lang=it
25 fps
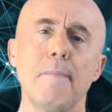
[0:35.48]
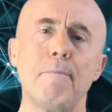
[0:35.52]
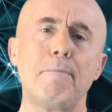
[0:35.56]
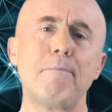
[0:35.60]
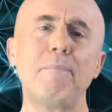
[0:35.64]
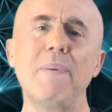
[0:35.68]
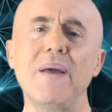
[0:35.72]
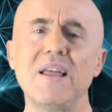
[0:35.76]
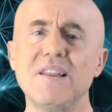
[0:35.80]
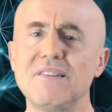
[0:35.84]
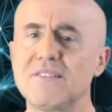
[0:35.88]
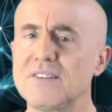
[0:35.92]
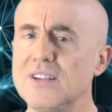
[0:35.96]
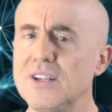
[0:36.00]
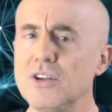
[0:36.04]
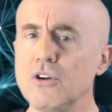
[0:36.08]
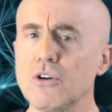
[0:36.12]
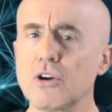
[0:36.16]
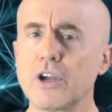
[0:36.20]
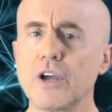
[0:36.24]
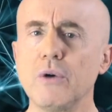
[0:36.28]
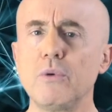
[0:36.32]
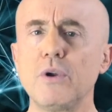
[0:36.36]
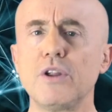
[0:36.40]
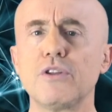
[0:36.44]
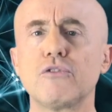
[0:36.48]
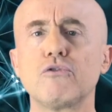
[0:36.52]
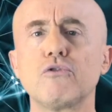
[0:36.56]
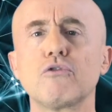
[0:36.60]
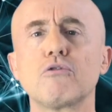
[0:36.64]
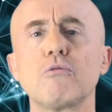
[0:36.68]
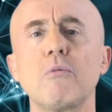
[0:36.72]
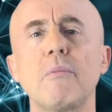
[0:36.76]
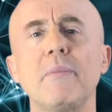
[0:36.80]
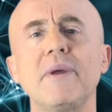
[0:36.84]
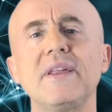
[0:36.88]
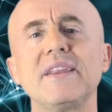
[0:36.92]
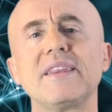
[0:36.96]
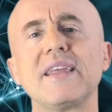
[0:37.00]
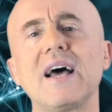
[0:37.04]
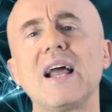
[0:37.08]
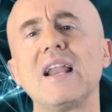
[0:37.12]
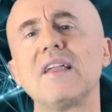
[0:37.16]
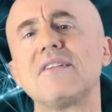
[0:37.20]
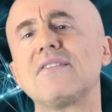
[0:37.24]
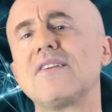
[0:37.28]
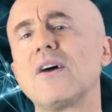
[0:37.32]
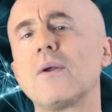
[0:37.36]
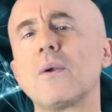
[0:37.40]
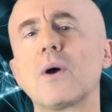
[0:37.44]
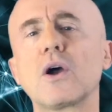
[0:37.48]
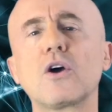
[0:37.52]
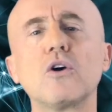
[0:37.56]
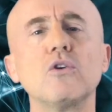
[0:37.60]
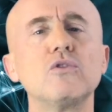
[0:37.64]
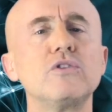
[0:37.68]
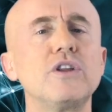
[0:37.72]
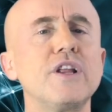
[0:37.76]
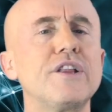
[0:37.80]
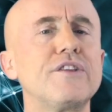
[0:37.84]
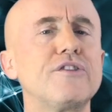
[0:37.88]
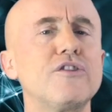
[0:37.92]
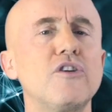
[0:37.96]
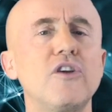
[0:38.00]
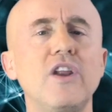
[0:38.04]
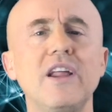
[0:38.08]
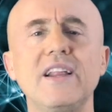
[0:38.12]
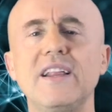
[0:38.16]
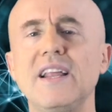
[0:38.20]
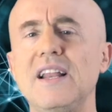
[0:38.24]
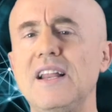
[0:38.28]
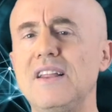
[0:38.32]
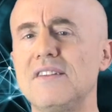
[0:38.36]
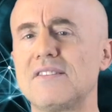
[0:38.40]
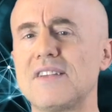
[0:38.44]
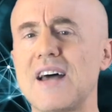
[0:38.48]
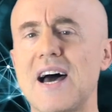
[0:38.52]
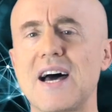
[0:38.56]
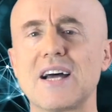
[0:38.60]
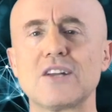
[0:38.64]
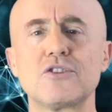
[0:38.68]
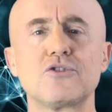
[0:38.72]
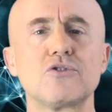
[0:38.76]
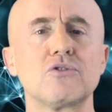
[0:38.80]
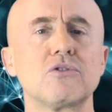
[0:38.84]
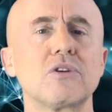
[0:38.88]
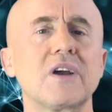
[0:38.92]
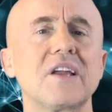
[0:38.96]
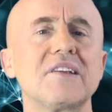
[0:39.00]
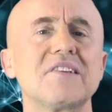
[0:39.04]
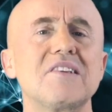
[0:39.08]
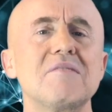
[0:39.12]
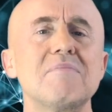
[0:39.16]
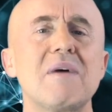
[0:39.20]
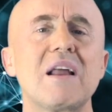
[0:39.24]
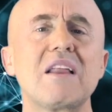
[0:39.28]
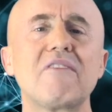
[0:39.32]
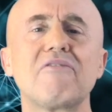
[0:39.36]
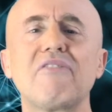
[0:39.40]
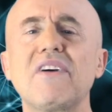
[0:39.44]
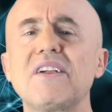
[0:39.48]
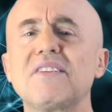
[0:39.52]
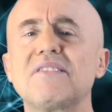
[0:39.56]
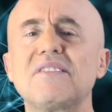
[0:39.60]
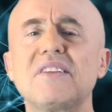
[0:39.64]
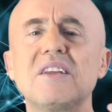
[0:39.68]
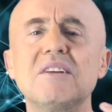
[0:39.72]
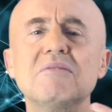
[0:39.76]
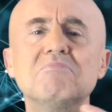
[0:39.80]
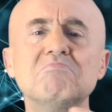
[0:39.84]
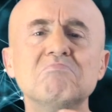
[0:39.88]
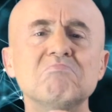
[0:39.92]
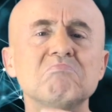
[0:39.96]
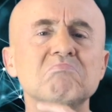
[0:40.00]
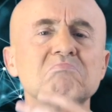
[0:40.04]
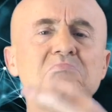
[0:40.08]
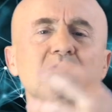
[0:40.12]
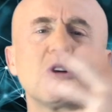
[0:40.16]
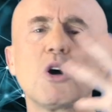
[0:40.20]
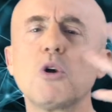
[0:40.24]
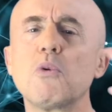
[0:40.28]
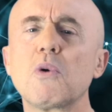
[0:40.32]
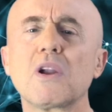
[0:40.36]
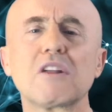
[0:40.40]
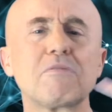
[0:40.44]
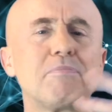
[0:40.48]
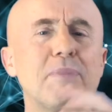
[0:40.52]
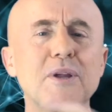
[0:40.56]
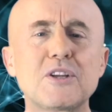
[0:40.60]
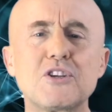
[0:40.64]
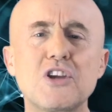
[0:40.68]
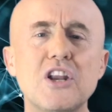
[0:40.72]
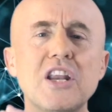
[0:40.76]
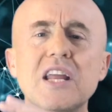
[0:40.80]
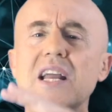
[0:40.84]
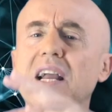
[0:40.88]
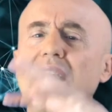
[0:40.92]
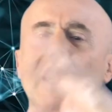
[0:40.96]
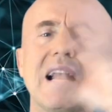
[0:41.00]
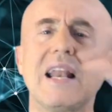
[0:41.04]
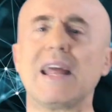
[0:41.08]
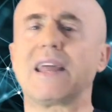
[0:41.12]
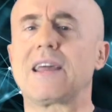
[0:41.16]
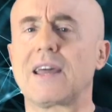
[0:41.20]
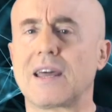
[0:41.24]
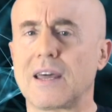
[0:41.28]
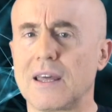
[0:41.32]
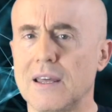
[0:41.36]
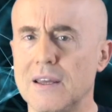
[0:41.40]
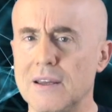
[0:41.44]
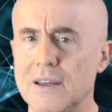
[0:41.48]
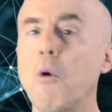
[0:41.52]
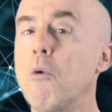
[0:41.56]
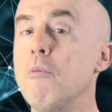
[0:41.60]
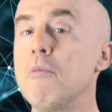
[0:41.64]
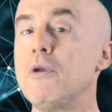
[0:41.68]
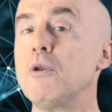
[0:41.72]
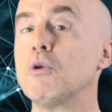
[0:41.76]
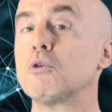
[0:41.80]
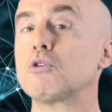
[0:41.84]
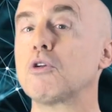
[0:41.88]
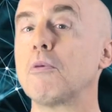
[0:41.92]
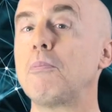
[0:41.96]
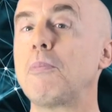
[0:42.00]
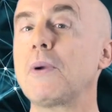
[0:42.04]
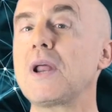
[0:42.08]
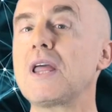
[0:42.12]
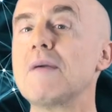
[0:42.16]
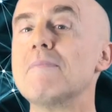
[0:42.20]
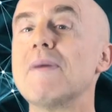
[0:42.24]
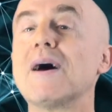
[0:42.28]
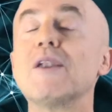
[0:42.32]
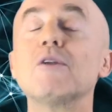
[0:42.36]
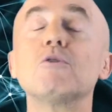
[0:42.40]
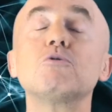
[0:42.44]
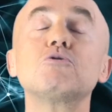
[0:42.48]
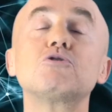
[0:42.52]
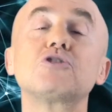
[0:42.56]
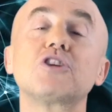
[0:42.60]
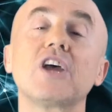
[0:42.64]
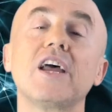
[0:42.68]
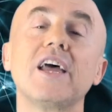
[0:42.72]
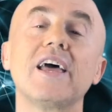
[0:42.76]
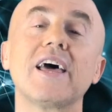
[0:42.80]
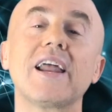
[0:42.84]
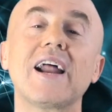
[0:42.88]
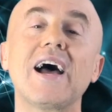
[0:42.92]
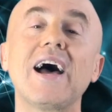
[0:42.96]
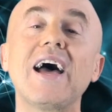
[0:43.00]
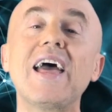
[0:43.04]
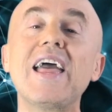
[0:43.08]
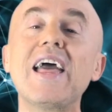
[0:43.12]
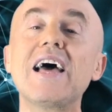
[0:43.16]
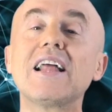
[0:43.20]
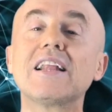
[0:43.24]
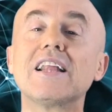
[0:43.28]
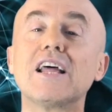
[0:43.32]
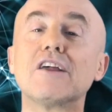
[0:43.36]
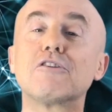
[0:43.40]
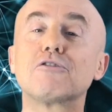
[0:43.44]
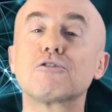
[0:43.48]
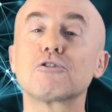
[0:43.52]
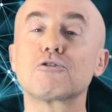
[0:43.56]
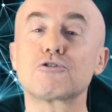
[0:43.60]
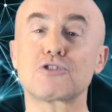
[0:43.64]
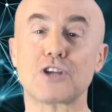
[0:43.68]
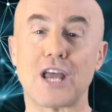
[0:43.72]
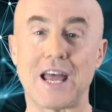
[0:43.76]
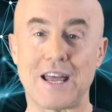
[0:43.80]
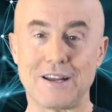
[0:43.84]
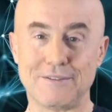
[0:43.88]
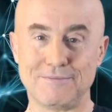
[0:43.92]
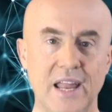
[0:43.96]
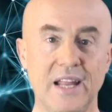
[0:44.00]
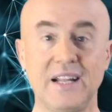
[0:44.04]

pensino che un disturbo mentale sia una condizione di disagio che si manifesti con una specie di click. Un minuto prima non c'era e adesso c'è.